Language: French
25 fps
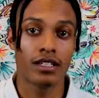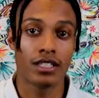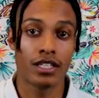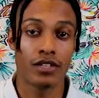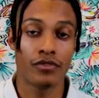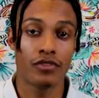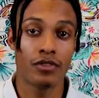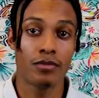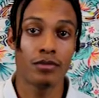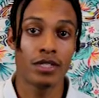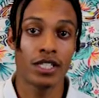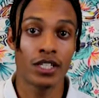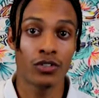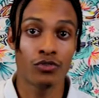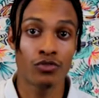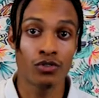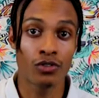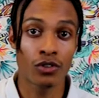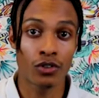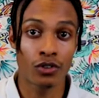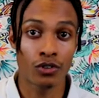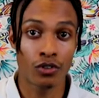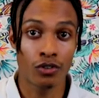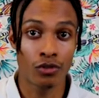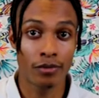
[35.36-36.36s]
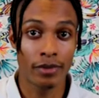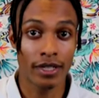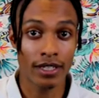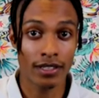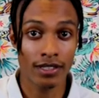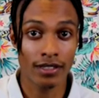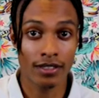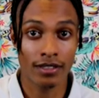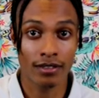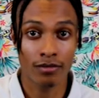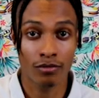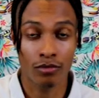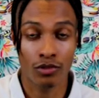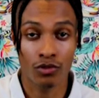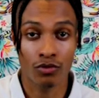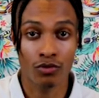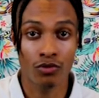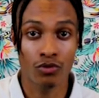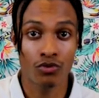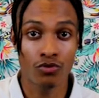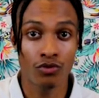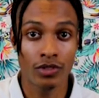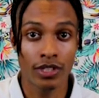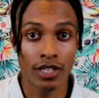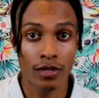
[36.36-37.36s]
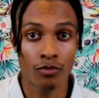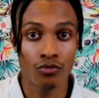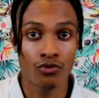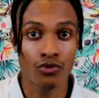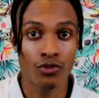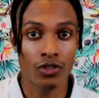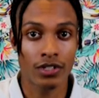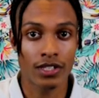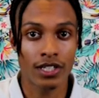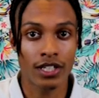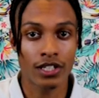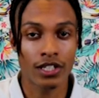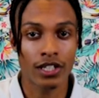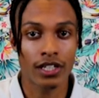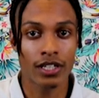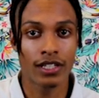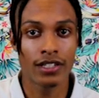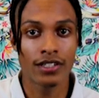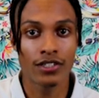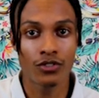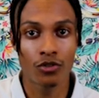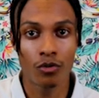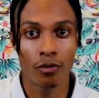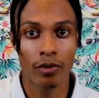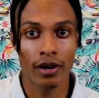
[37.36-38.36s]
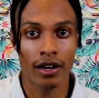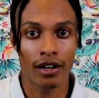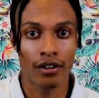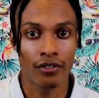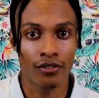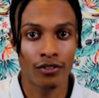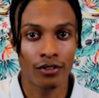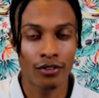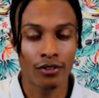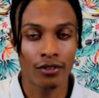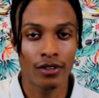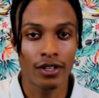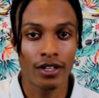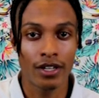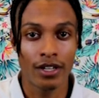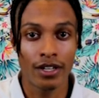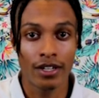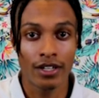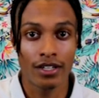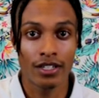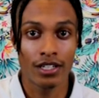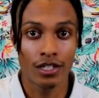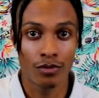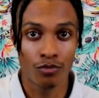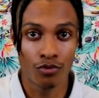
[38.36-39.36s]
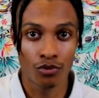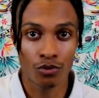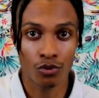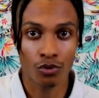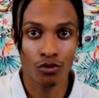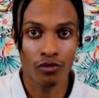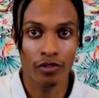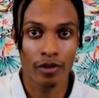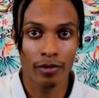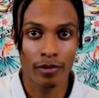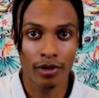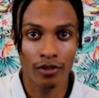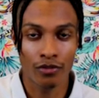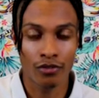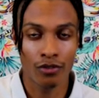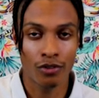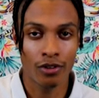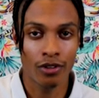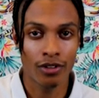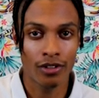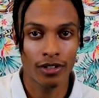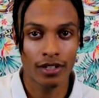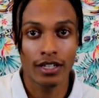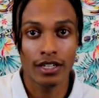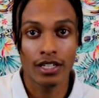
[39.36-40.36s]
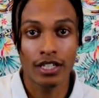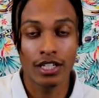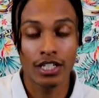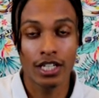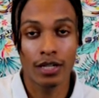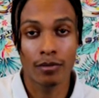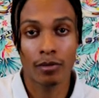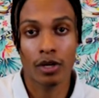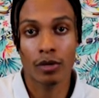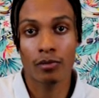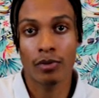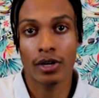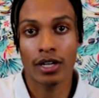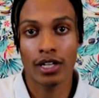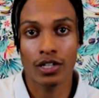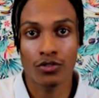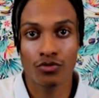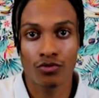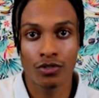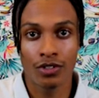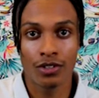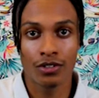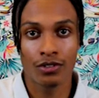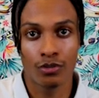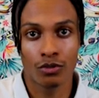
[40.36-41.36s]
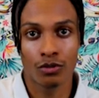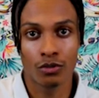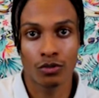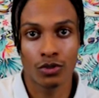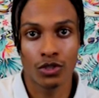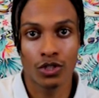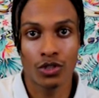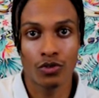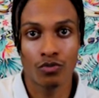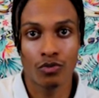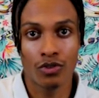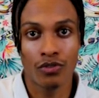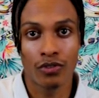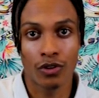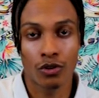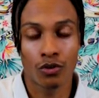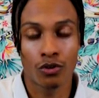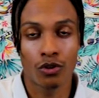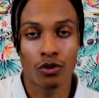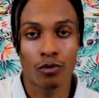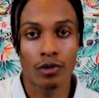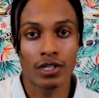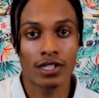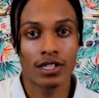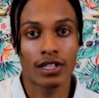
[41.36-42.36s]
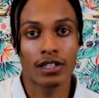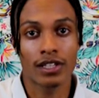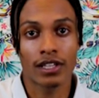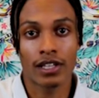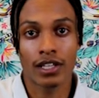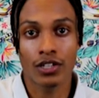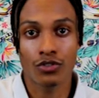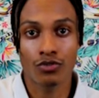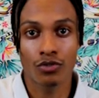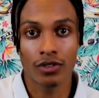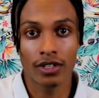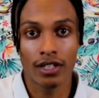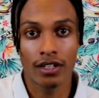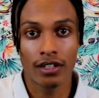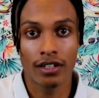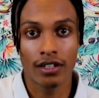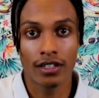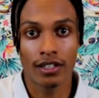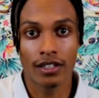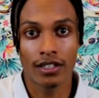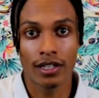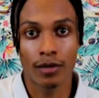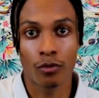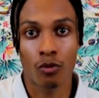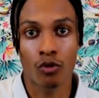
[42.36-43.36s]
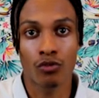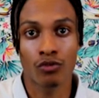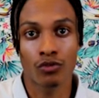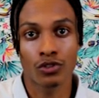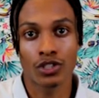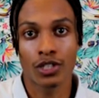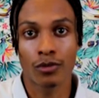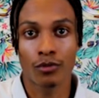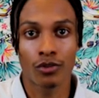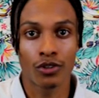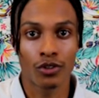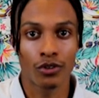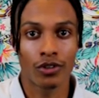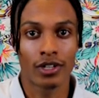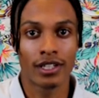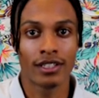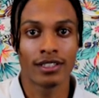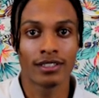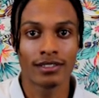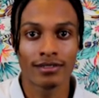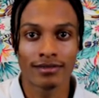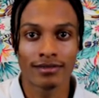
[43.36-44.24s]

J'ai fait mes études dans le commerce parce que suite à plusieurs stages réalisés auparavant, j'ai pu trouver ma voie et j'aimerais par la suite continuer vers le commerce international et approfondir mon anglais.